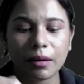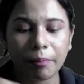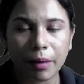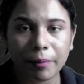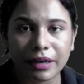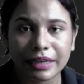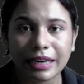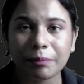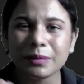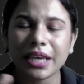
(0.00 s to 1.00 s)
পেপার
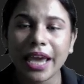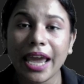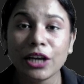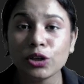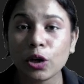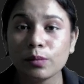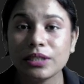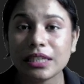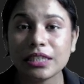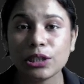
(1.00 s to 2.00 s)
ক্লিপ এই সব
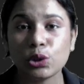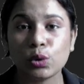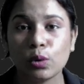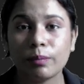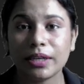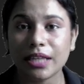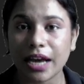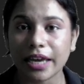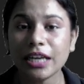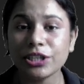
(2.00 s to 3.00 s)
যে জিনিসগুলো আমরা
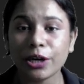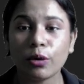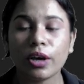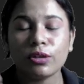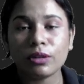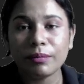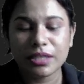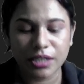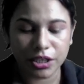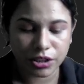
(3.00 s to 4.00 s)
থাকে সেগুলোকে কিন্তু আমরা
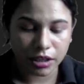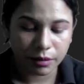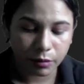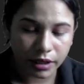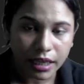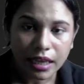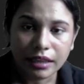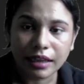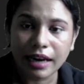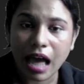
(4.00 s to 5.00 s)
স্টেশনারি বলি
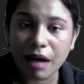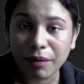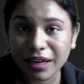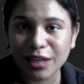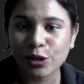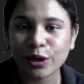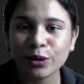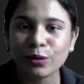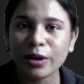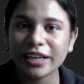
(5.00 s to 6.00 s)
তাহলে আমার কাছেও
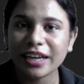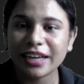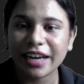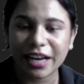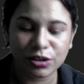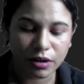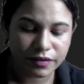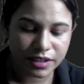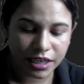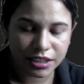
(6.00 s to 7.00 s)
কিন্তু অনেকটা রেঞ্জ অফ
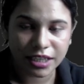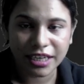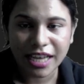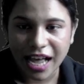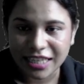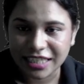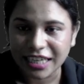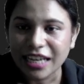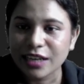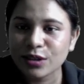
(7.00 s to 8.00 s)
স্টেশনারি আছে
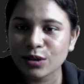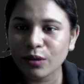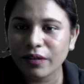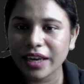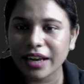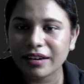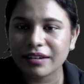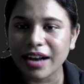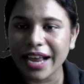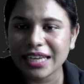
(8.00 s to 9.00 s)
সো উই ক্যান
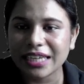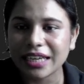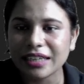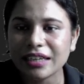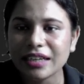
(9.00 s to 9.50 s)
রাইট হেয়ার